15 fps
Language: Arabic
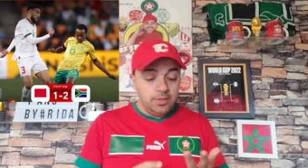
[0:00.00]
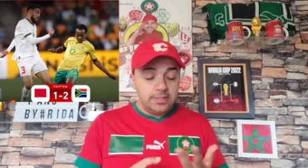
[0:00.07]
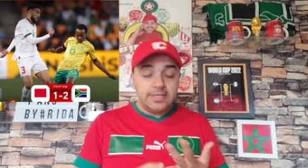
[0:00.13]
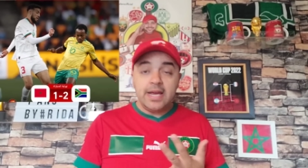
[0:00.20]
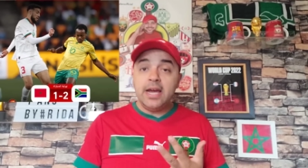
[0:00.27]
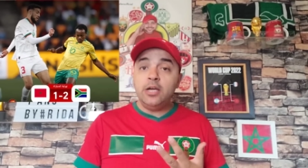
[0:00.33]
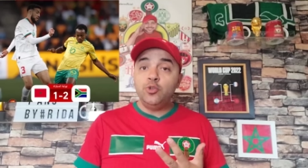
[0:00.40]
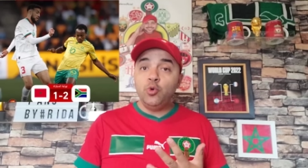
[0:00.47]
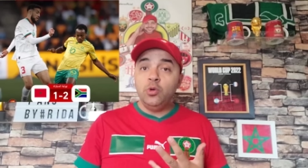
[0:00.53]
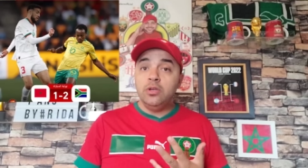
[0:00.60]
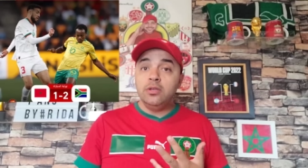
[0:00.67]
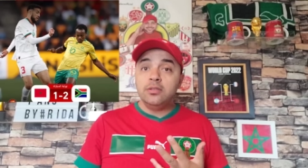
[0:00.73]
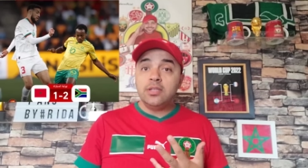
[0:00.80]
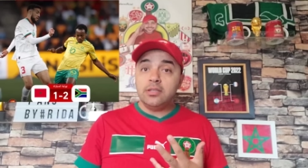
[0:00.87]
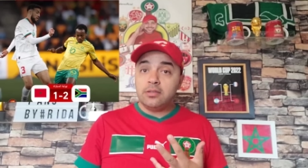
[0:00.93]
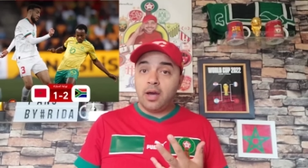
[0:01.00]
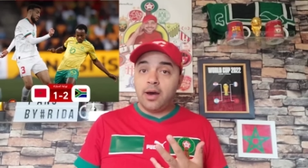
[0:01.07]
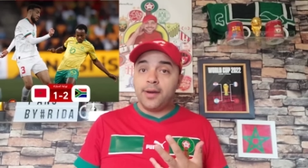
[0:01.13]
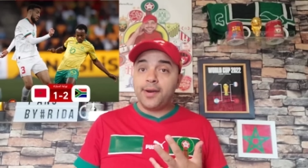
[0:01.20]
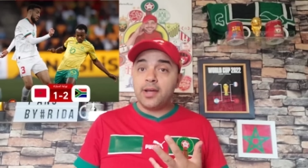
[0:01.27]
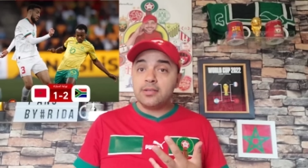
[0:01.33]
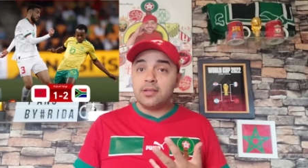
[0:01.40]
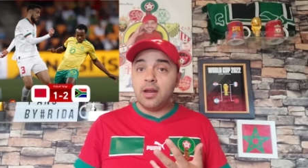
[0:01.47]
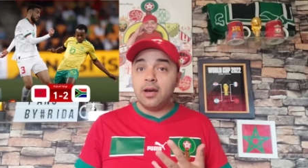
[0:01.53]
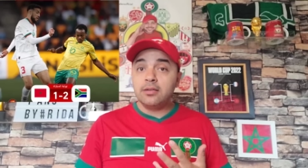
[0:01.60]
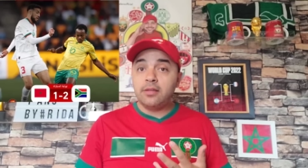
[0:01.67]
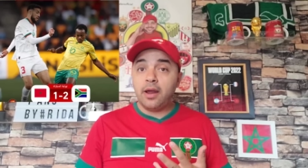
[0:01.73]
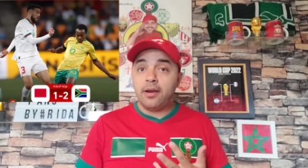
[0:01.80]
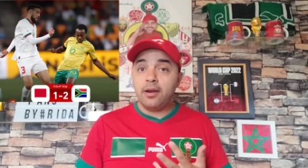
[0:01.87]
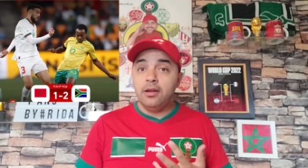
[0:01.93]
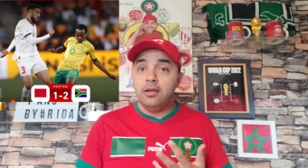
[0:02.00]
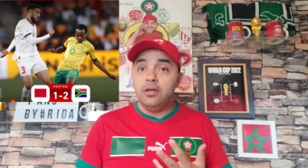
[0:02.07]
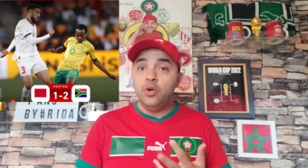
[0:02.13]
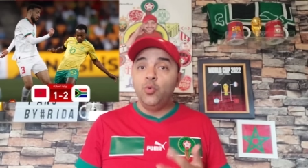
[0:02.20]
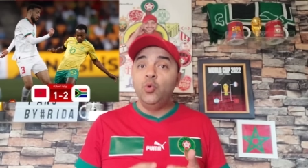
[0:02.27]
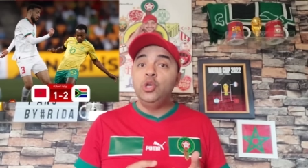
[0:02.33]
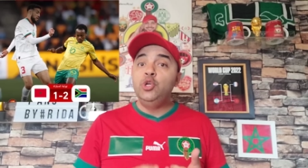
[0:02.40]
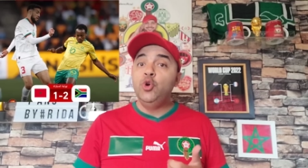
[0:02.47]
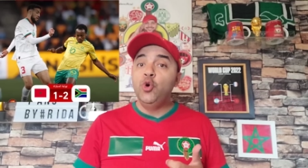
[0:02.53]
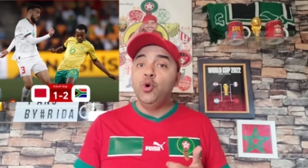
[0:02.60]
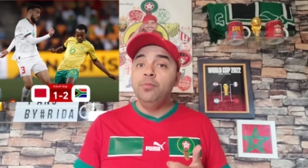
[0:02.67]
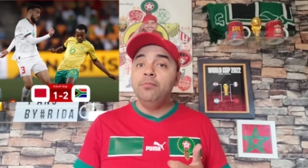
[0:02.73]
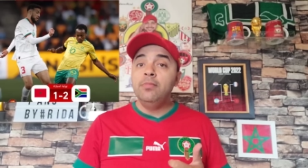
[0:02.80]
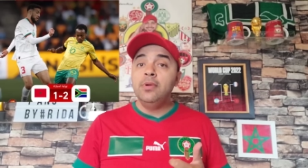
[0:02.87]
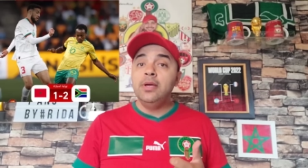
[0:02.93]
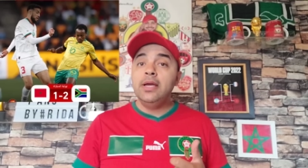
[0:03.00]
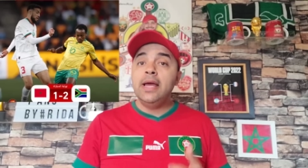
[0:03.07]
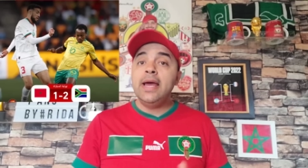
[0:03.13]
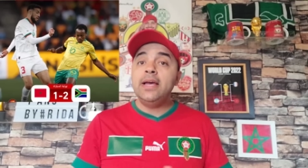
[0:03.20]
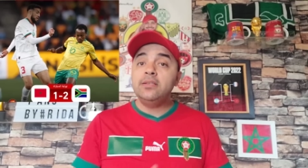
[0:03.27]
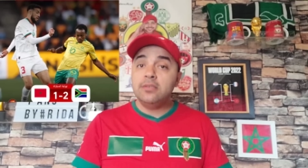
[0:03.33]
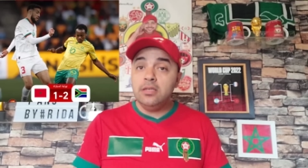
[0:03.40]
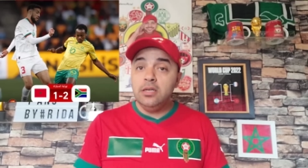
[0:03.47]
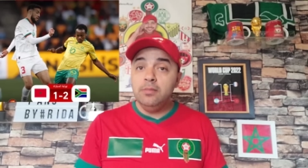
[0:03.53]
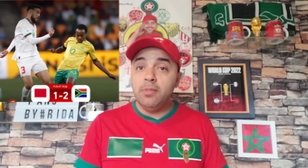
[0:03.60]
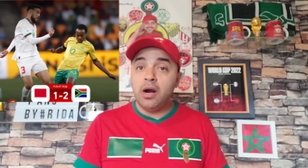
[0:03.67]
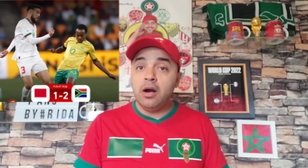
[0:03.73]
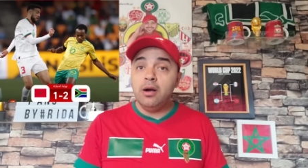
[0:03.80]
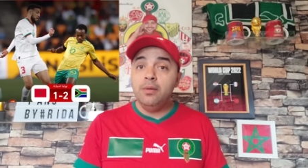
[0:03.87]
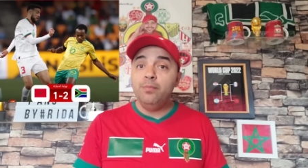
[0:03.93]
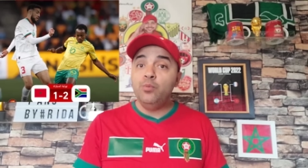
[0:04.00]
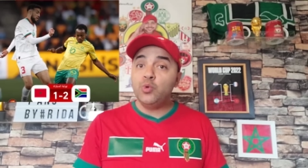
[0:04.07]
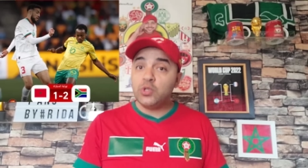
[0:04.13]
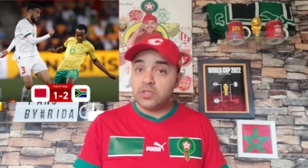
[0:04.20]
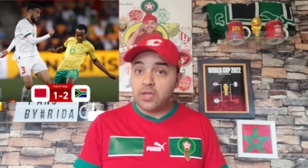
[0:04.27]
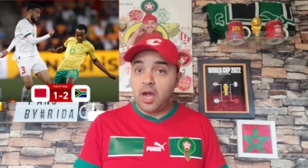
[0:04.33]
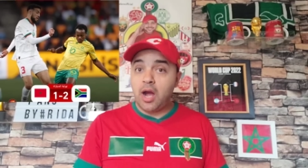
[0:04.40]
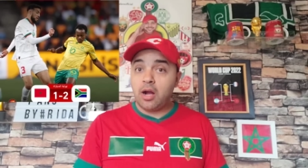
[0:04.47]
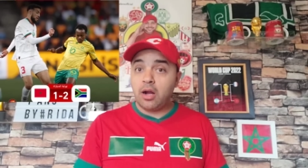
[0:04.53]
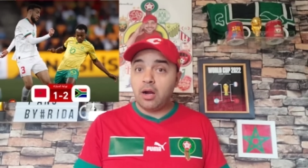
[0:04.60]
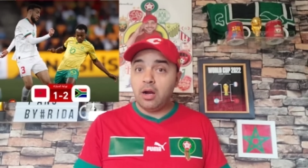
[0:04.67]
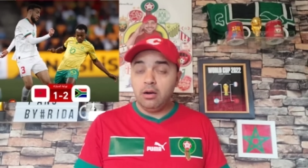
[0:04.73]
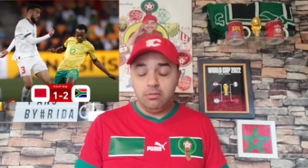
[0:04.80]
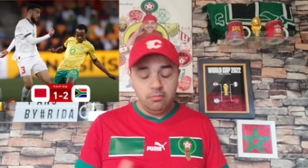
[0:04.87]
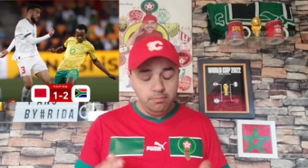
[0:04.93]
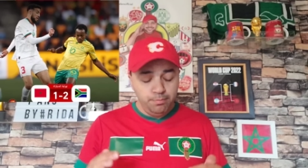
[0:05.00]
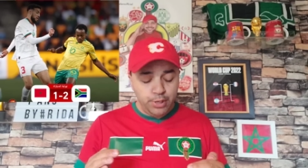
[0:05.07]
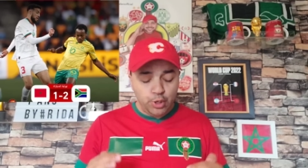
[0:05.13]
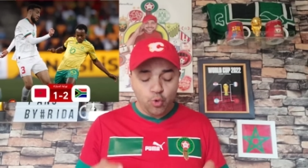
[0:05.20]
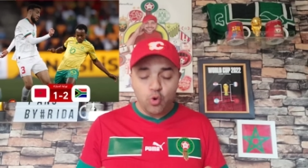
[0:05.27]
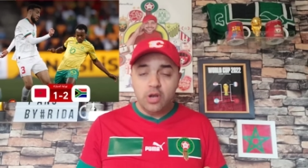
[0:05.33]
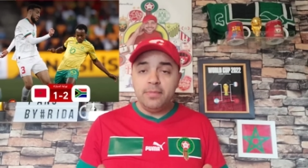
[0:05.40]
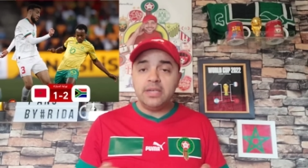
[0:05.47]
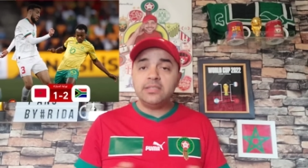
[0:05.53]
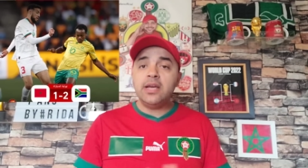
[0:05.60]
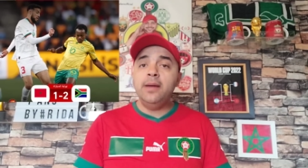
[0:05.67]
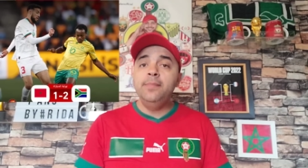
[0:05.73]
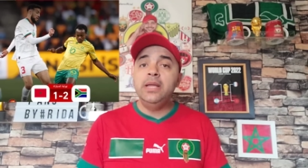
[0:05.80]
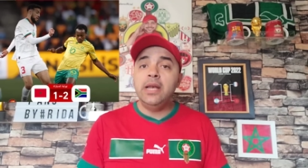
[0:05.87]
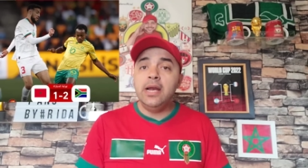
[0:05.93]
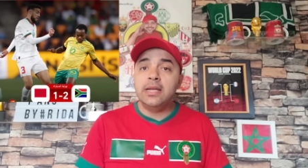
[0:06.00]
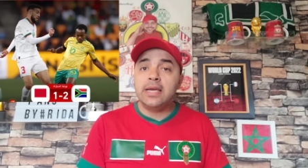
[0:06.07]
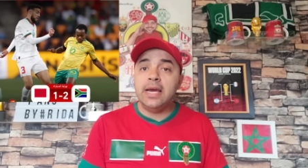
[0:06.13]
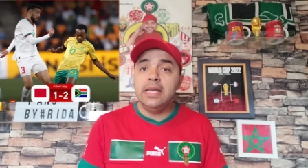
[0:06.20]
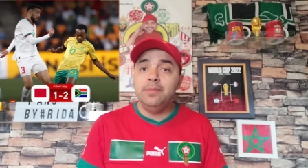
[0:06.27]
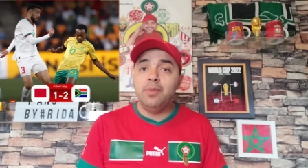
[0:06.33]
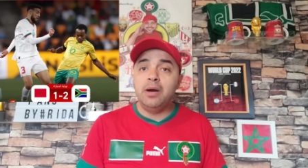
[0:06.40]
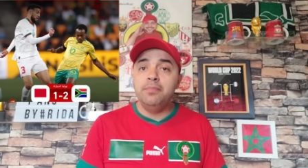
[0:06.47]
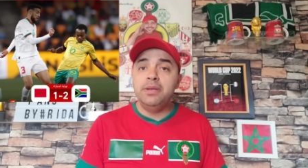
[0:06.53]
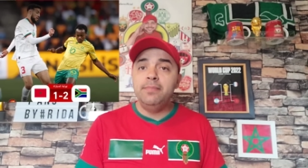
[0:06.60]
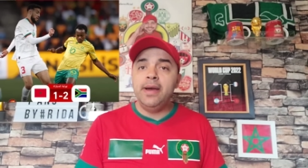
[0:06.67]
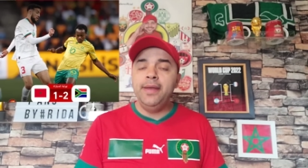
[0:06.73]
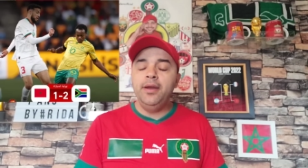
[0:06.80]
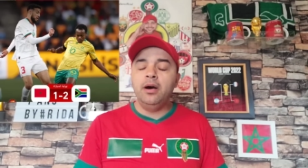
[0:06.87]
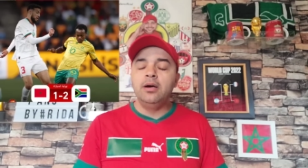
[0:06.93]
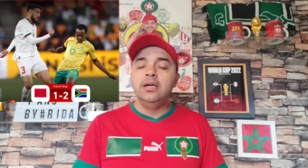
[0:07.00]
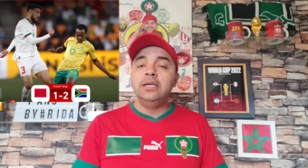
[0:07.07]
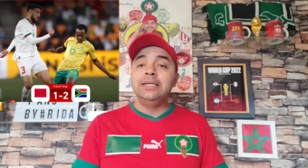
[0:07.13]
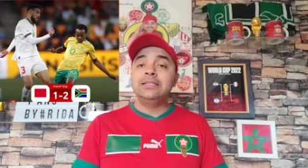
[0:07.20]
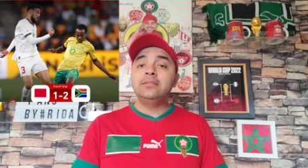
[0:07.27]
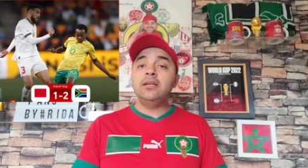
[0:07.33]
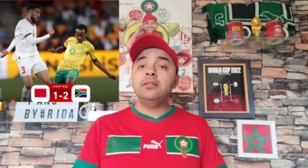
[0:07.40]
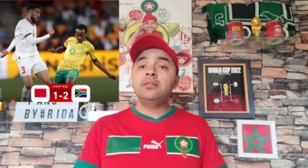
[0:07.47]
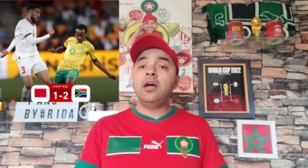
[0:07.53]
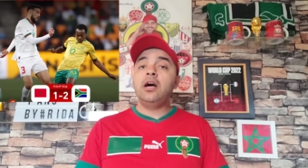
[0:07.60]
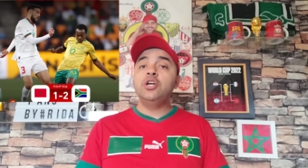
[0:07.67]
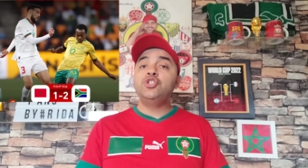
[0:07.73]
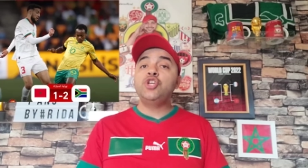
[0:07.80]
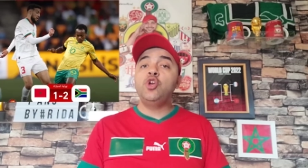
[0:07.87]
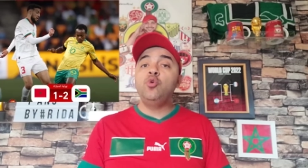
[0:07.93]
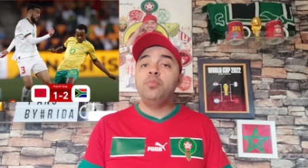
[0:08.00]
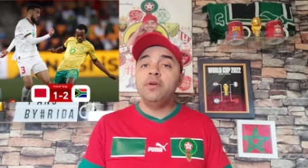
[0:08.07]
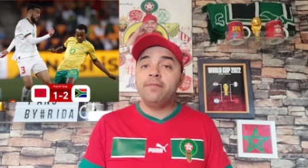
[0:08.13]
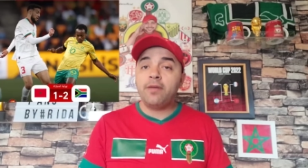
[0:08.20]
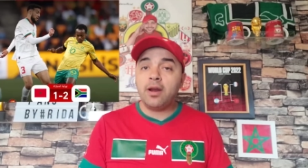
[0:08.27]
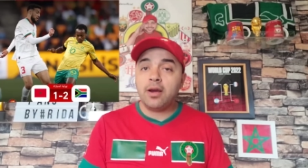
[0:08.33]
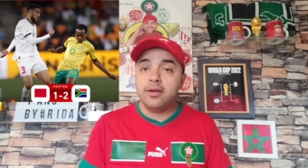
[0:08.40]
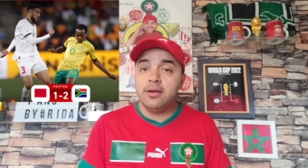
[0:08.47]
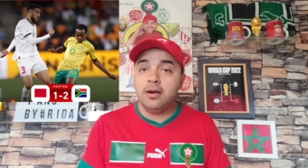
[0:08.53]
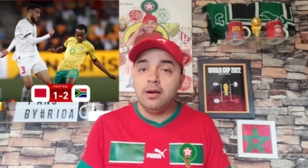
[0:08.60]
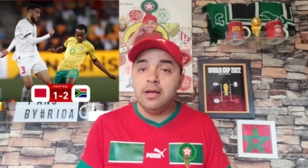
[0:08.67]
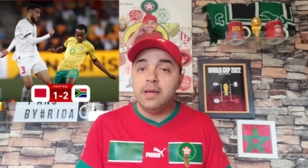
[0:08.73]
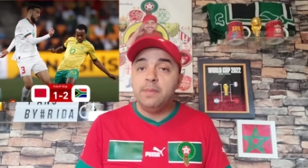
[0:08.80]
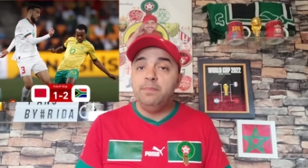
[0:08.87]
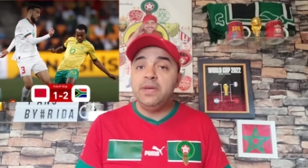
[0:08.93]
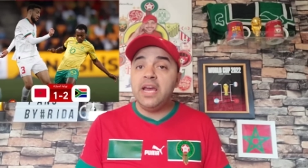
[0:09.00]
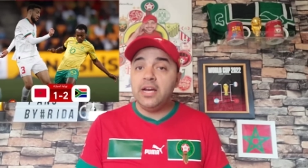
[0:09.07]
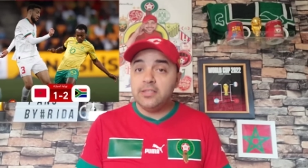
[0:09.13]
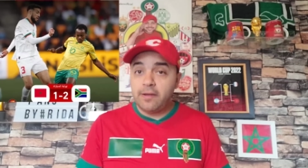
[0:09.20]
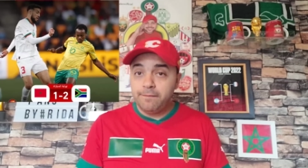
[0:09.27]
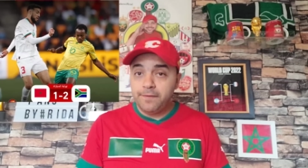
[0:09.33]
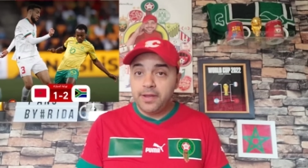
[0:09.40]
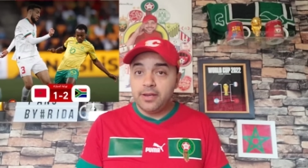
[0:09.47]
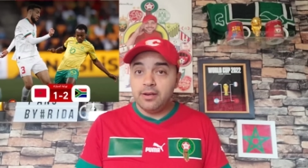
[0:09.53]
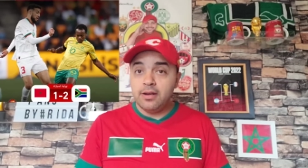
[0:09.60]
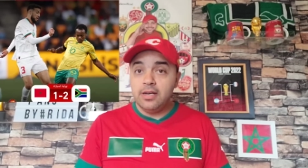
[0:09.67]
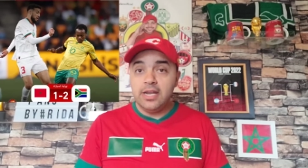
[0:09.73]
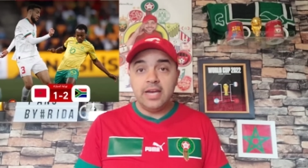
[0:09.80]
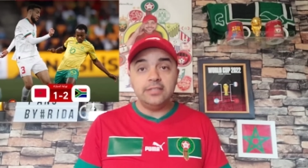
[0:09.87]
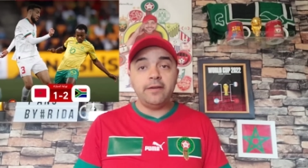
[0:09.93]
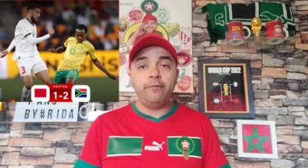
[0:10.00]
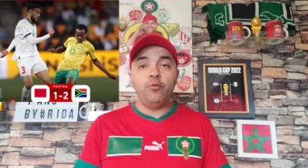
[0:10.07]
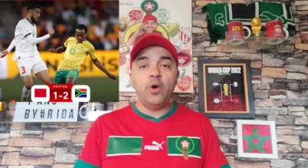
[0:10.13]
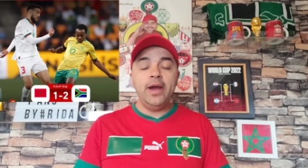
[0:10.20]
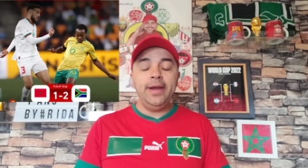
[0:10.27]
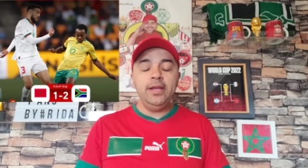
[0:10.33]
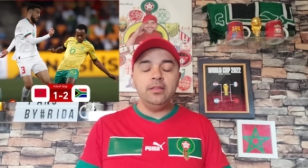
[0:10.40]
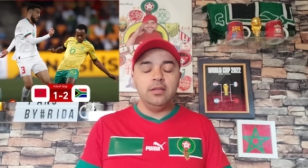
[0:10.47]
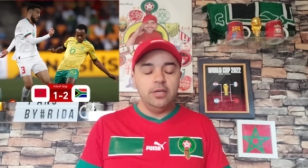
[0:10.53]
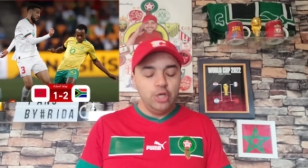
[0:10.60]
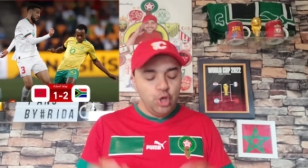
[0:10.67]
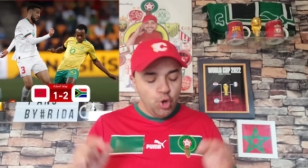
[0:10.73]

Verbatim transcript: تعادل ضد الراس الاخضر واليوم هزيمه مستحقه بكل ما تحمل الكلمه من معنى ضد جنوب افريقيا بهدفين لهدف واحد